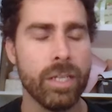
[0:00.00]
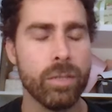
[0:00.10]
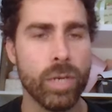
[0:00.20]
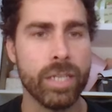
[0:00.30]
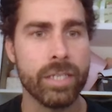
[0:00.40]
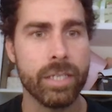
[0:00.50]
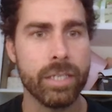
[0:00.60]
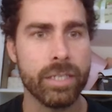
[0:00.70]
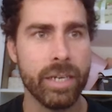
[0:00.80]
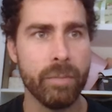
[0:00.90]
durante este
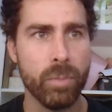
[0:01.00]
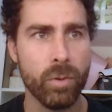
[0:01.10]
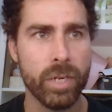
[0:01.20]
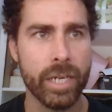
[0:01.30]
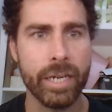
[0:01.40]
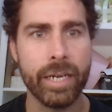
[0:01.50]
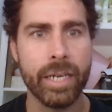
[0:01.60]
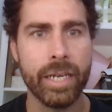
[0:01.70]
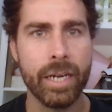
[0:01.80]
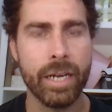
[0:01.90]
tiempo y que
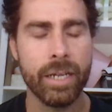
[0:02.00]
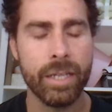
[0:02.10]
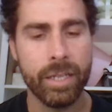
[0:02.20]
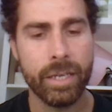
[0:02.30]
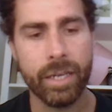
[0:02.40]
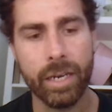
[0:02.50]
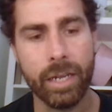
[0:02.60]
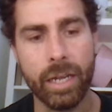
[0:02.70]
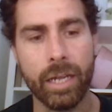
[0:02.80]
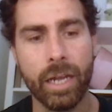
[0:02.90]
quería que
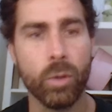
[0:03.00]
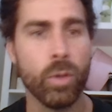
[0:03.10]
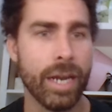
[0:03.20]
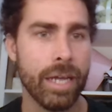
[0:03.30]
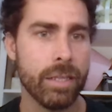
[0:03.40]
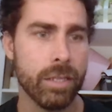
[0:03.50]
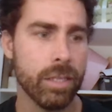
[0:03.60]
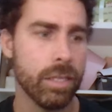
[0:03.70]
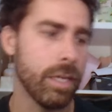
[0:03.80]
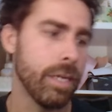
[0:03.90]
le ayudara
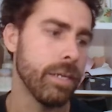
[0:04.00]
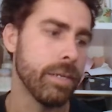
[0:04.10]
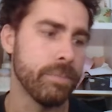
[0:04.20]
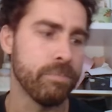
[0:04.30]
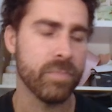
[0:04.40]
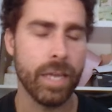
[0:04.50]
eh,